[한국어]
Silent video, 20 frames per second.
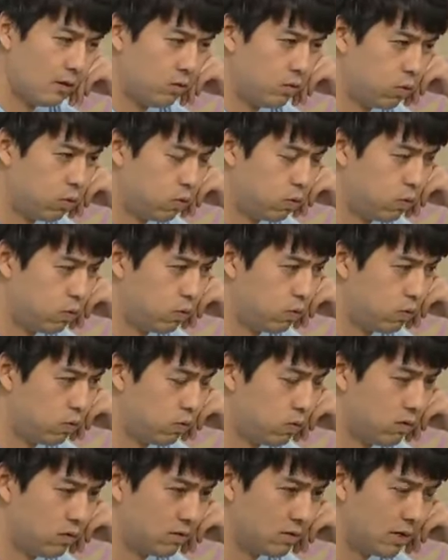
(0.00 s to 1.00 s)
아휴,
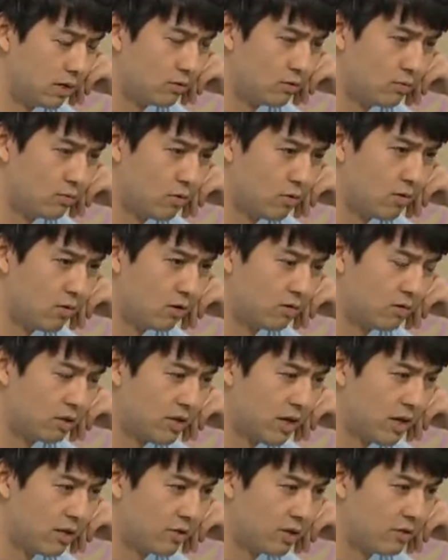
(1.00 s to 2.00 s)
나도 뭘
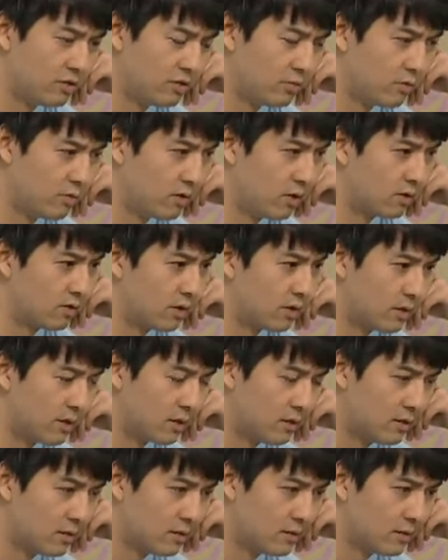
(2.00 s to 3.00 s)
어떻게 해야 되는지
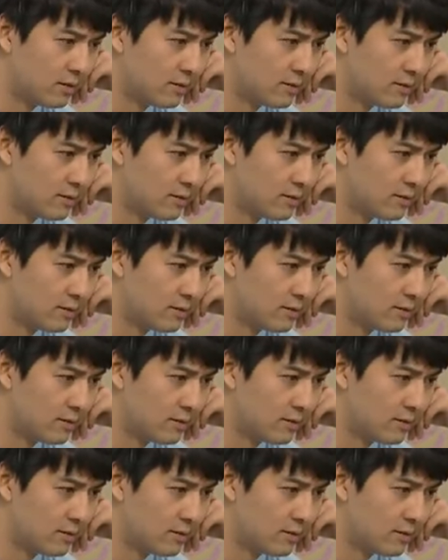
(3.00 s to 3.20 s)
모르겠다.